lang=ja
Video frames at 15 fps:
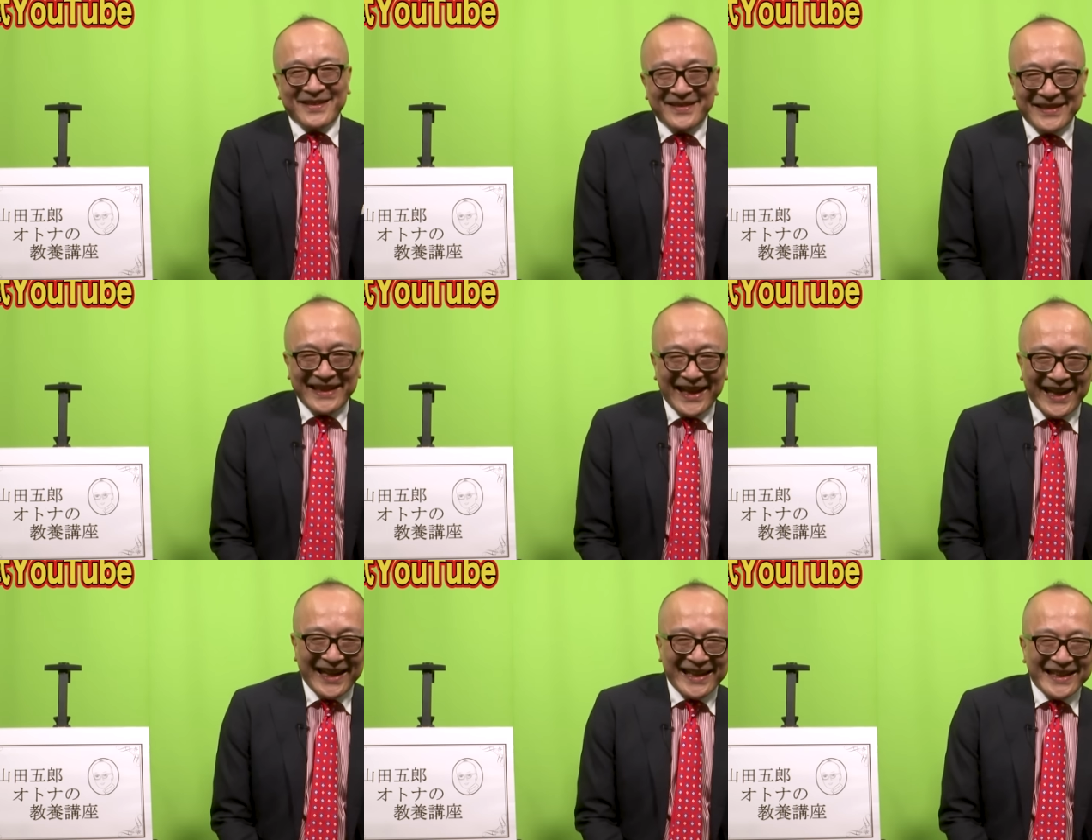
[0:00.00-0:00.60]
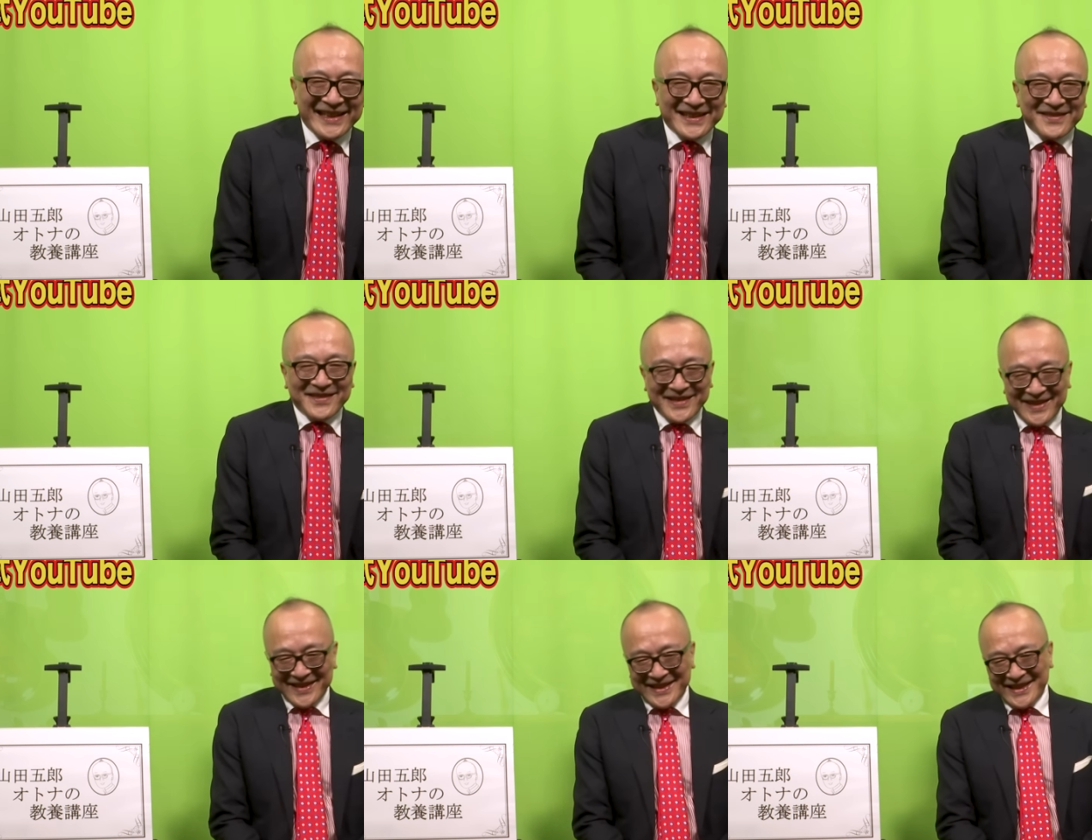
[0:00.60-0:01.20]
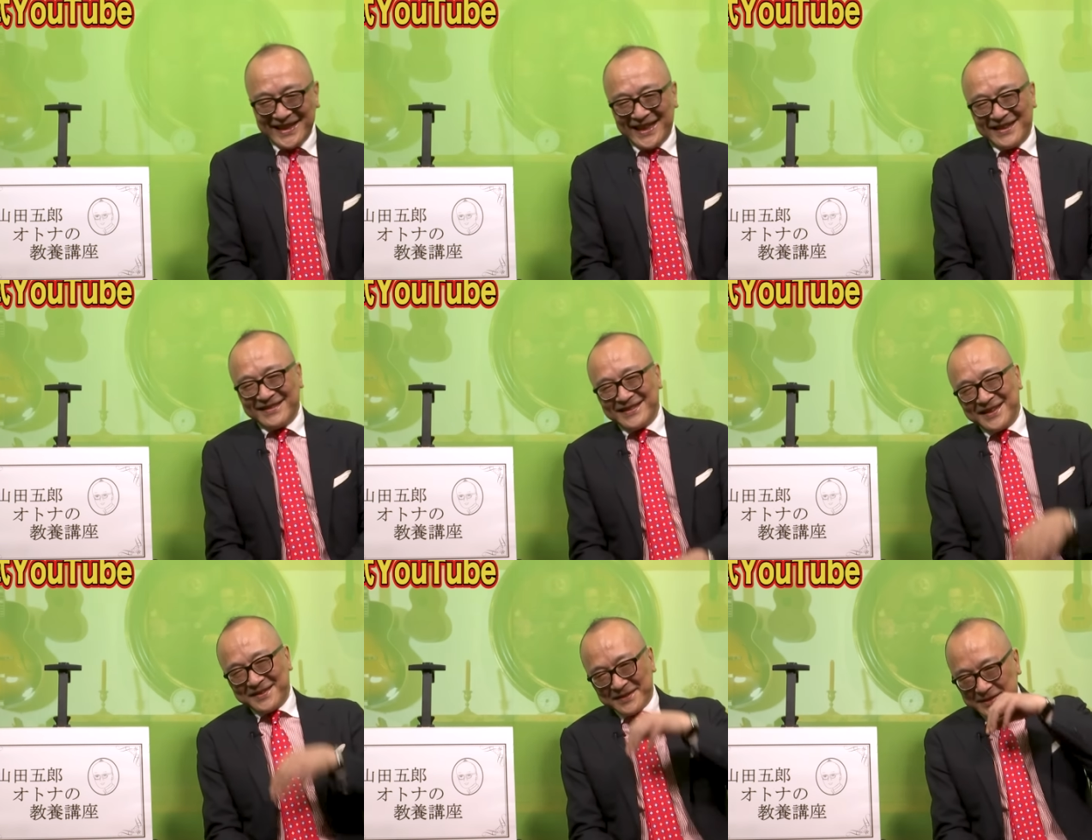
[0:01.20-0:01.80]
そんないつもと
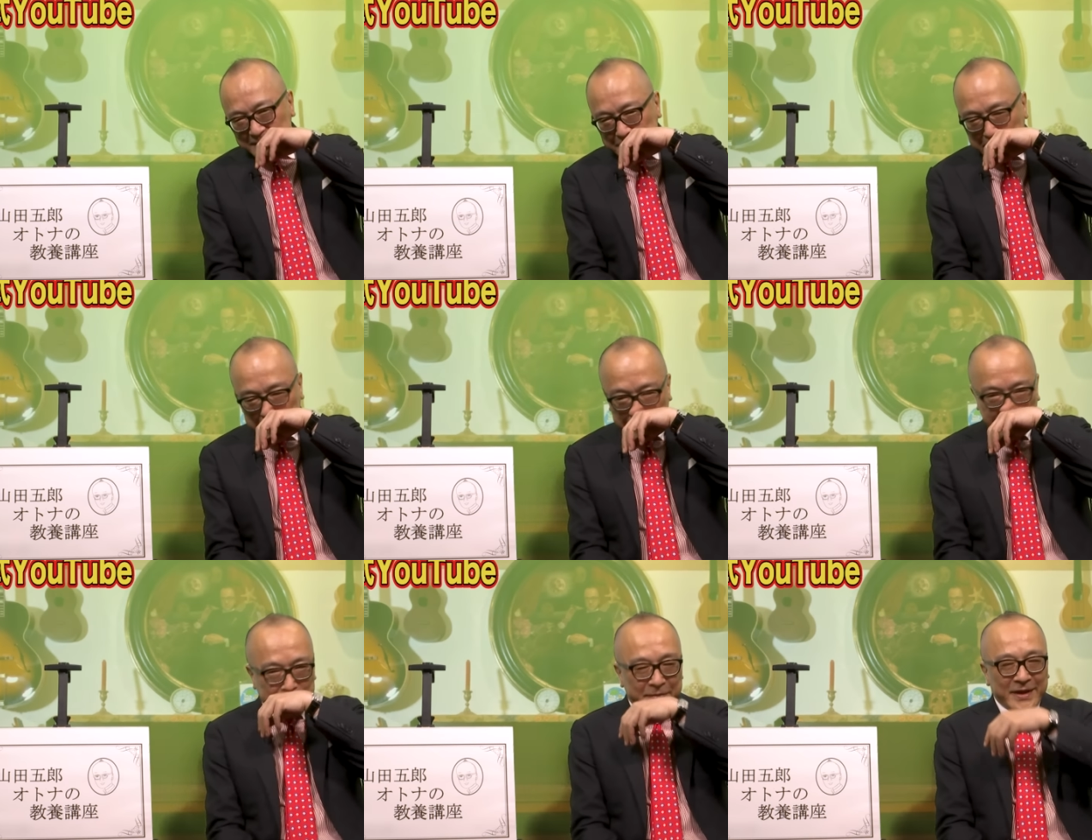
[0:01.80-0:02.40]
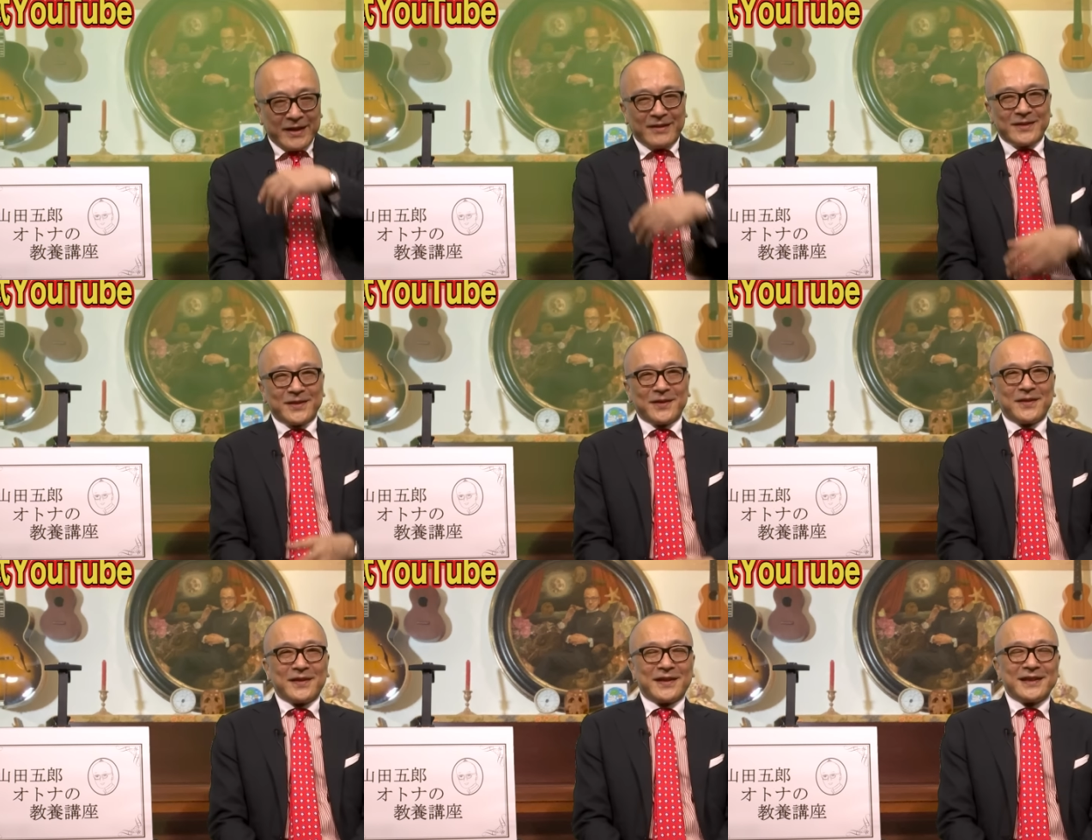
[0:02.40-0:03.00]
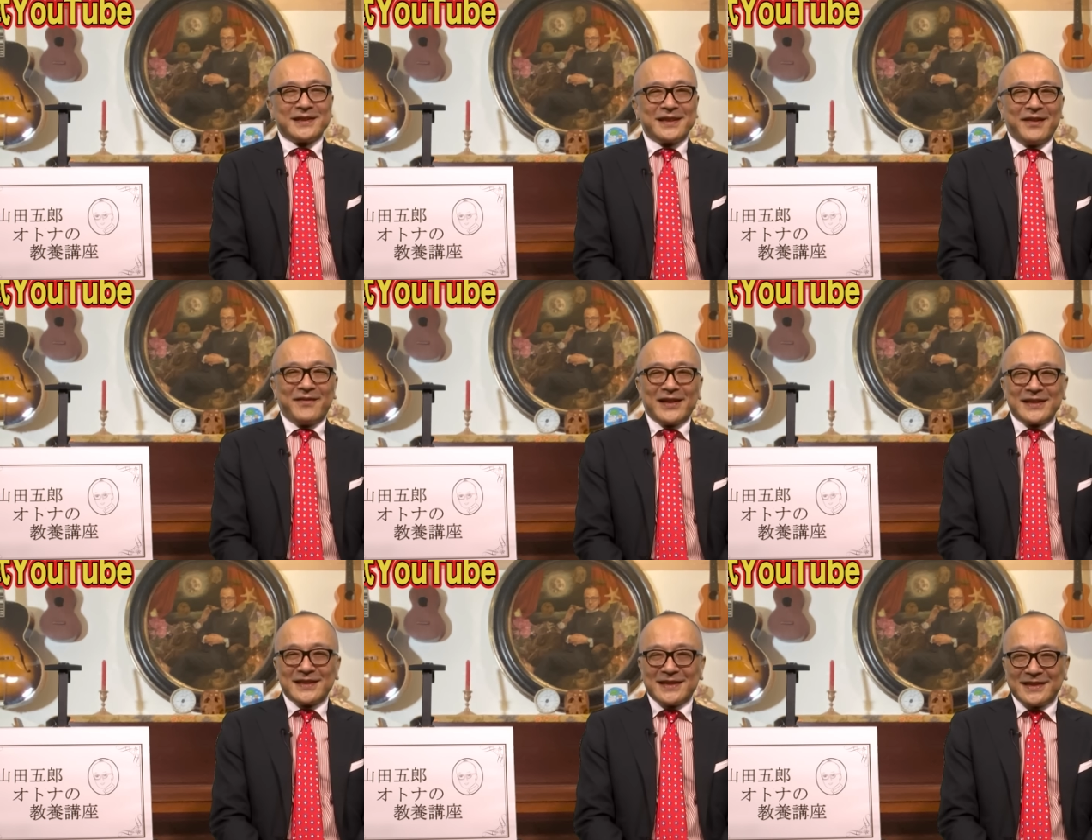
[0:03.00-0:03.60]
違う様子でお届けして
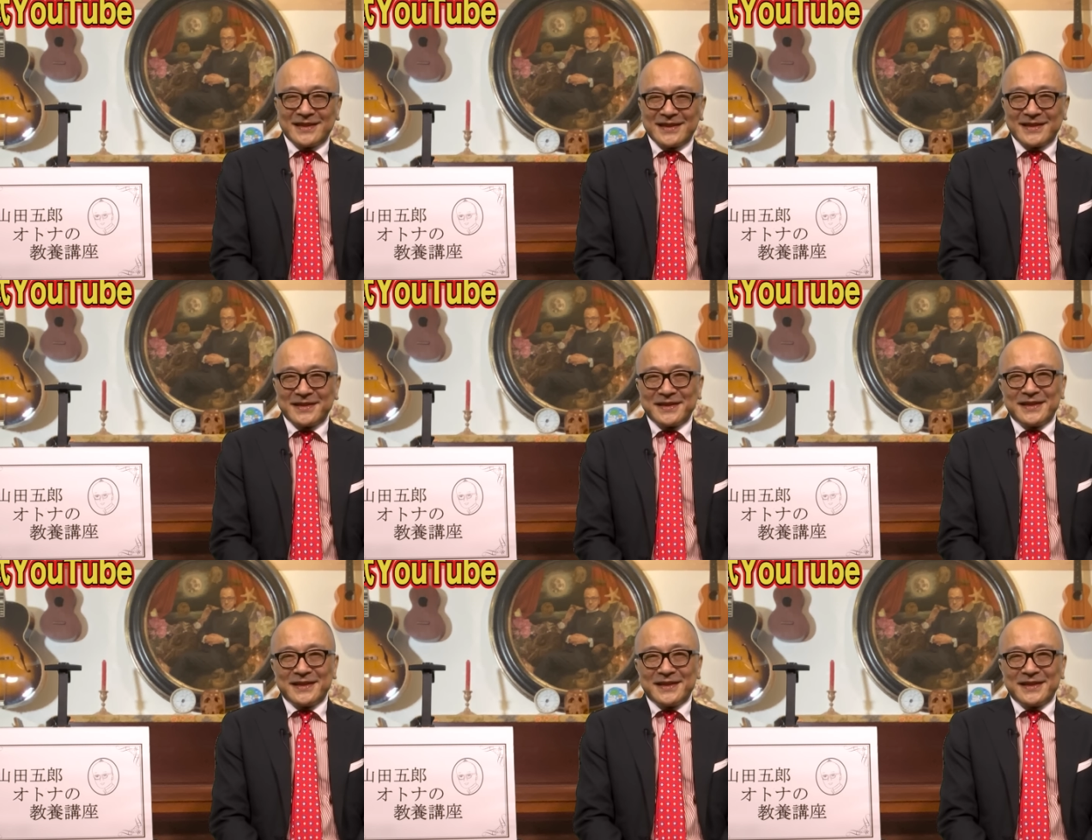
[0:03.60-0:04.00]
ます。